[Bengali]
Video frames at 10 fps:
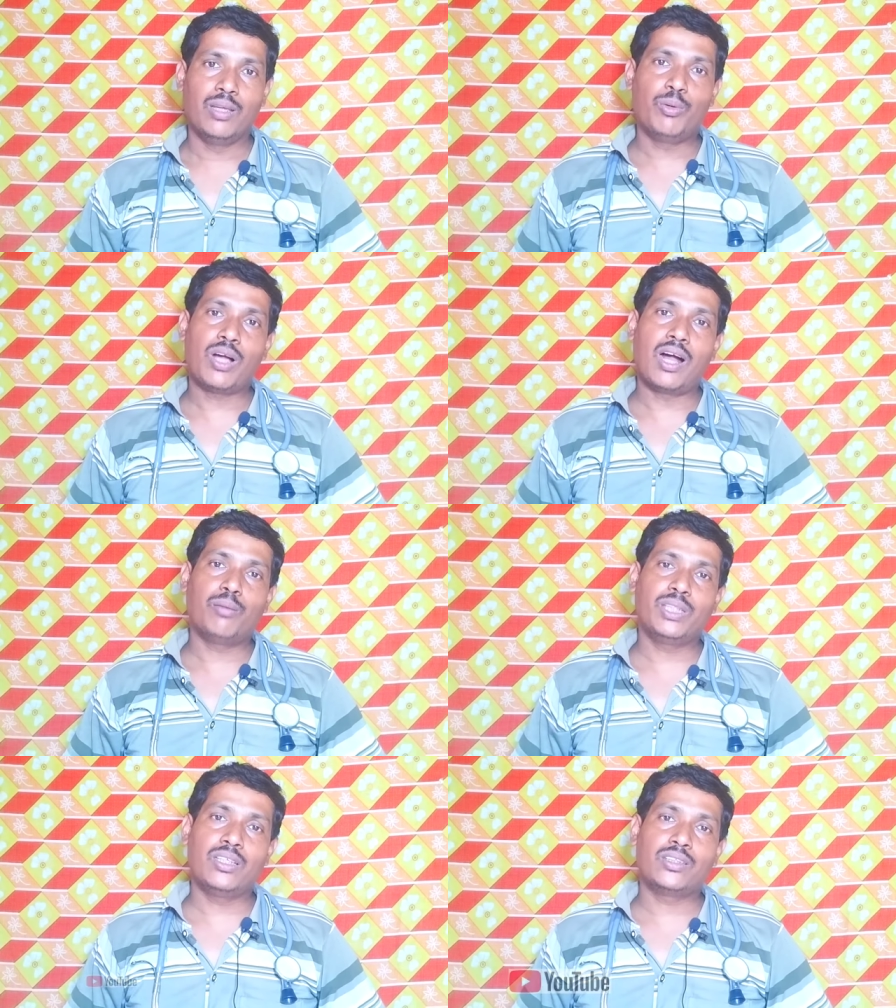এবং
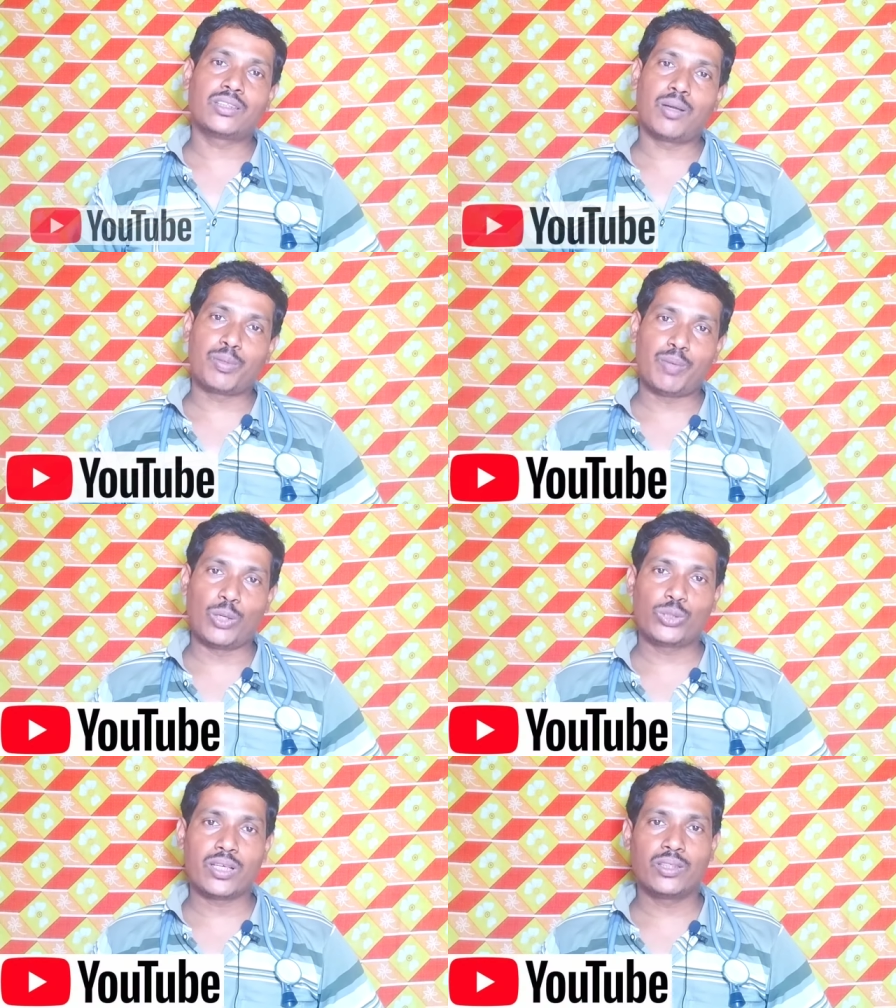আগামী দিনে যাতে আপনারা
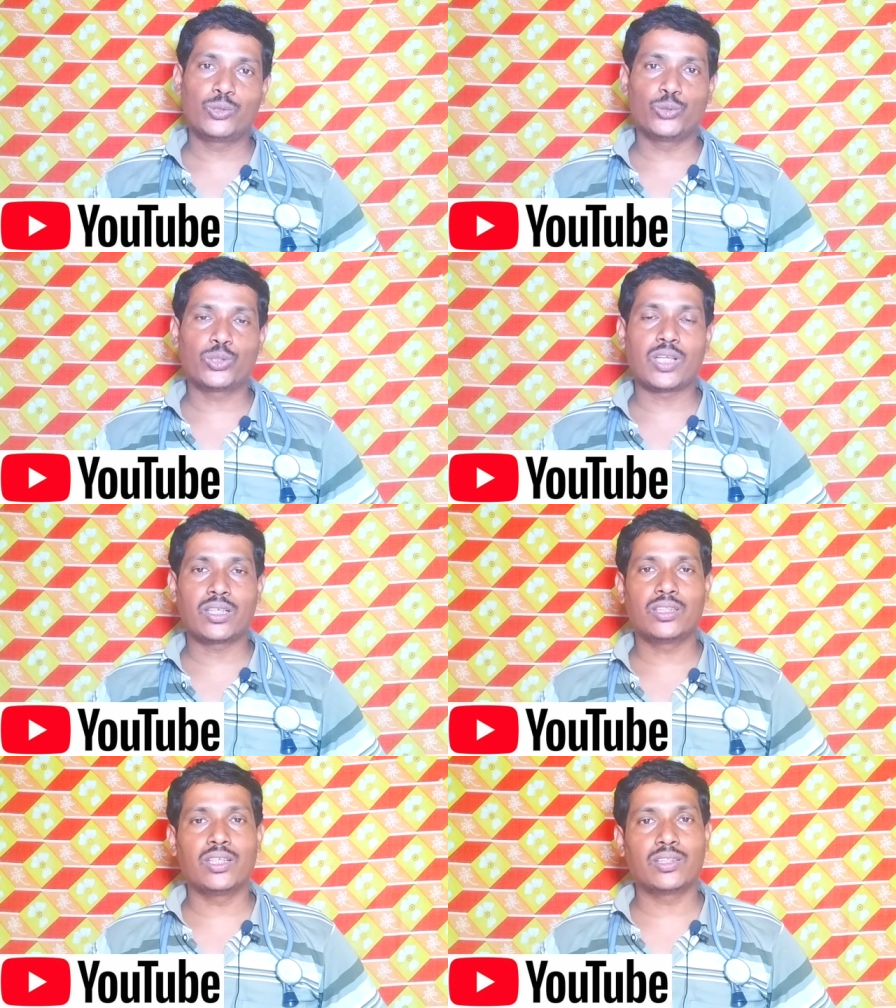ভালো থাকেন সুস্থ
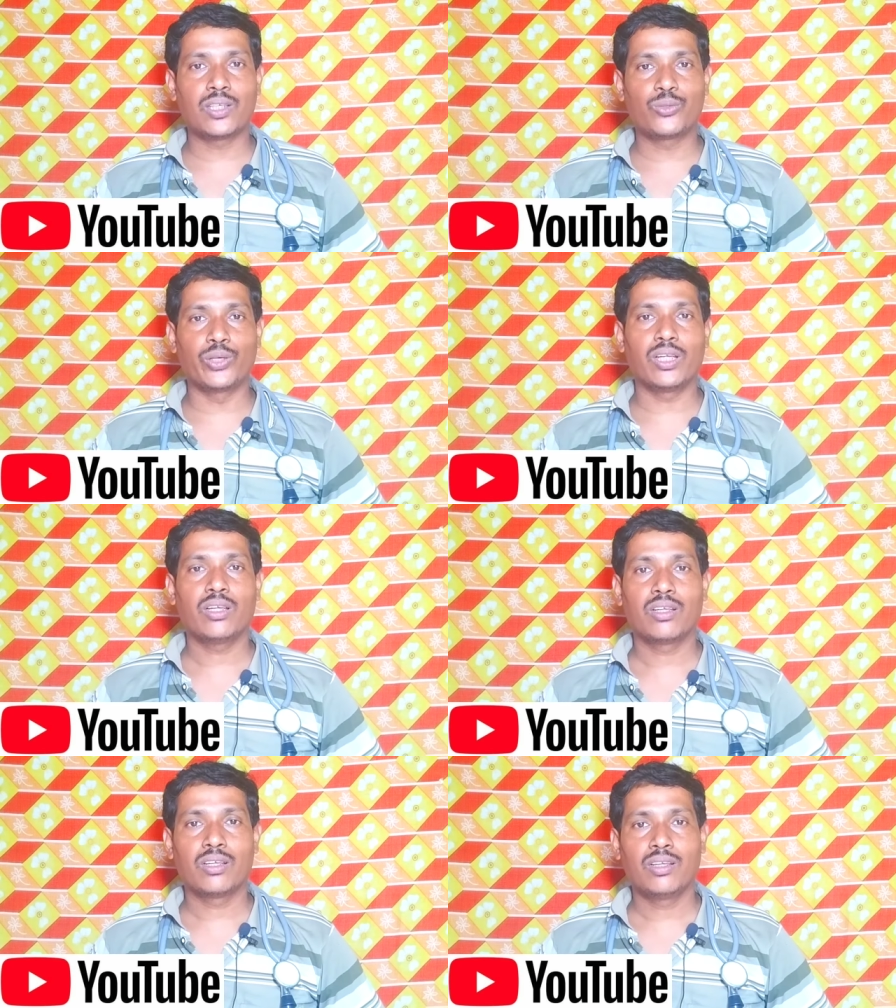থাকেন সে আশা করে